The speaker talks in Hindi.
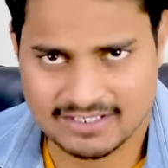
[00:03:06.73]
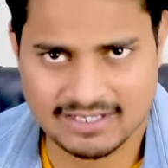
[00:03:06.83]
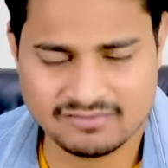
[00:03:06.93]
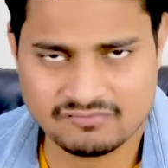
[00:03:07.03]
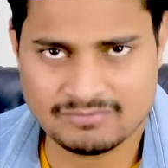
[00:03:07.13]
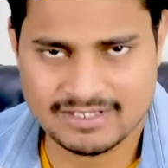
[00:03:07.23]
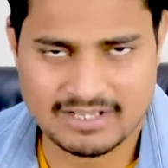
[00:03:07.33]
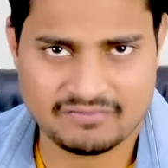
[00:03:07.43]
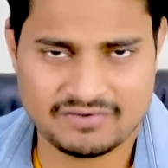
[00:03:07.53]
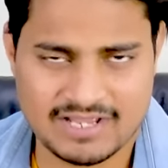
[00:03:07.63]
गल्फ में
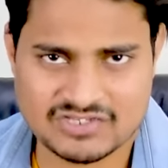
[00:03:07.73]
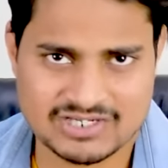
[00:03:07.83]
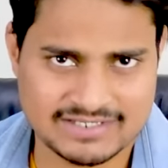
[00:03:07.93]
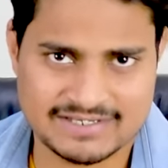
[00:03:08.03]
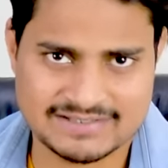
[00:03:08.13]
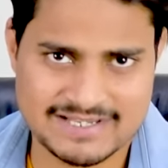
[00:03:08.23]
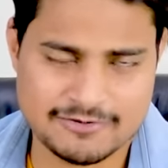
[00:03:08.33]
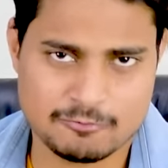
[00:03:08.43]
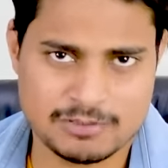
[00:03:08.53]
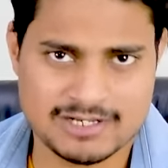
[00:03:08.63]
काफ़ी अच्छा क्रेज
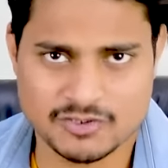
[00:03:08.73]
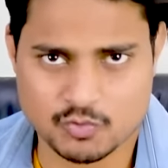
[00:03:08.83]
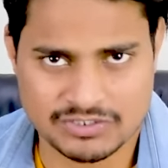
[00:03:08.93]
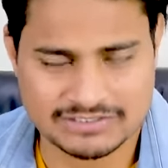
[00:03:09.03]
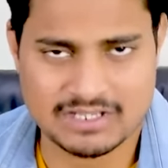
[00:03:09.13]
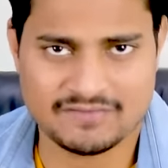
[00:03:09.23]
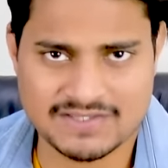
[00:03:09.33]
देखने को मिलेगा क्योंकि ईद का